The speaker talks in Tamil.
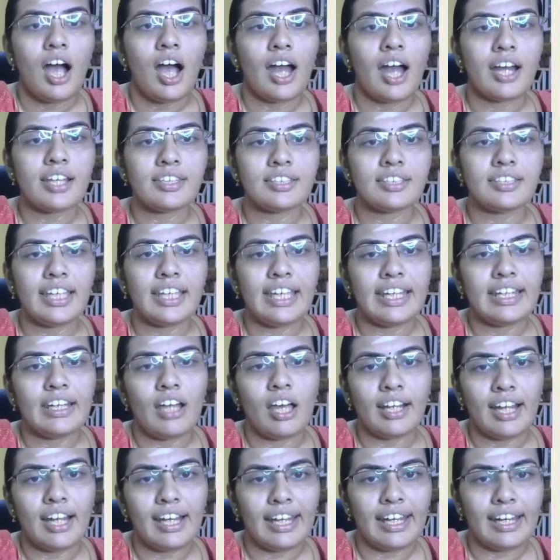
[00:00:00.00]
அடுத்தது
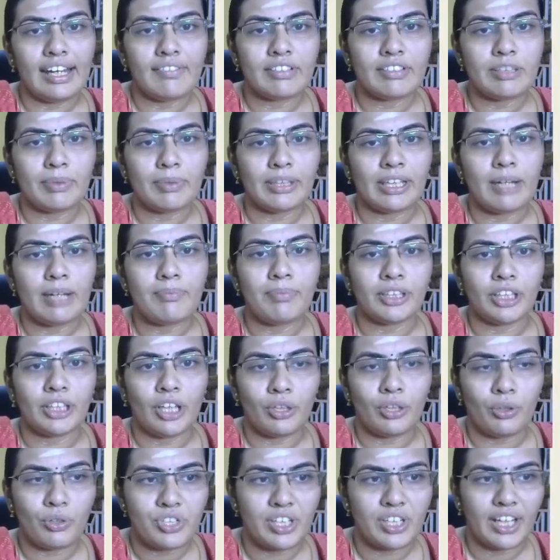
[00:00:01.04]
இன்ஆர்கானிக்கில் வந்து பார்த்தீங்கன்னா
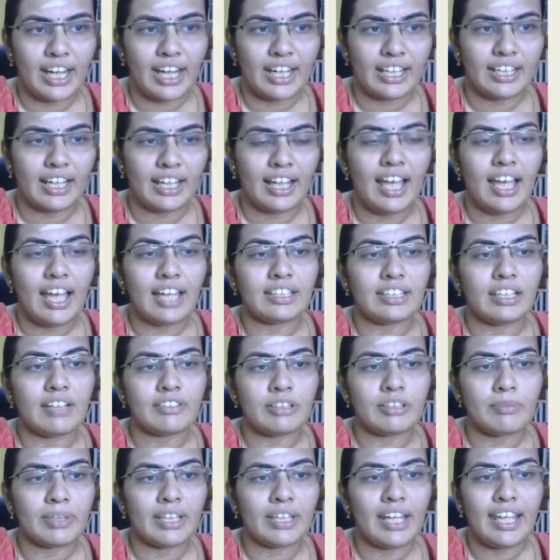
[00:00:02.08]
பதினாறு கொஷின் கேட்டிருந்தாங்க அதில்
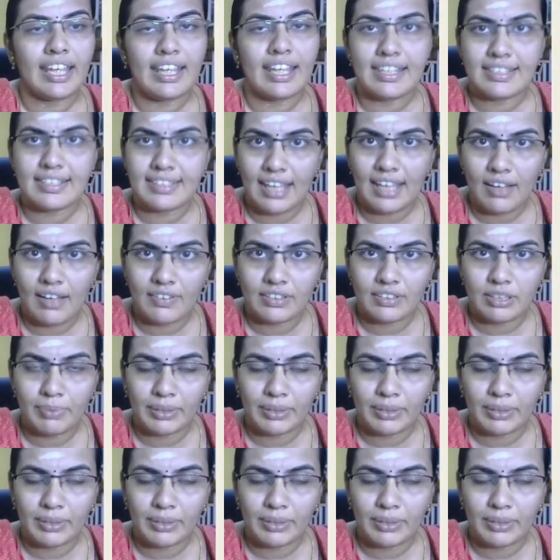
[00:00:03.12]
வந்து பார்த்தீங்கன்னா ஈஸியாக வந்து